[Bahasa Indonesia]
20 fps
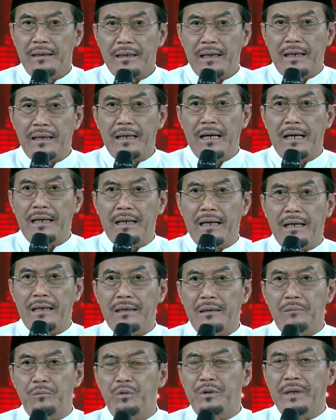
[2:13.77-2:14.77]
Karena
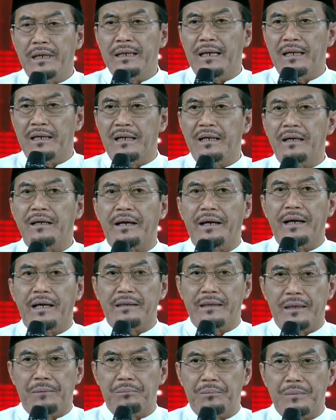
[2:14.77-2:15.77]
anak-anak muda ini anak-anak
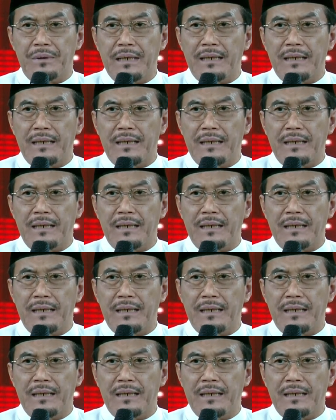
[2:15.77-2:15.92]
kreatif,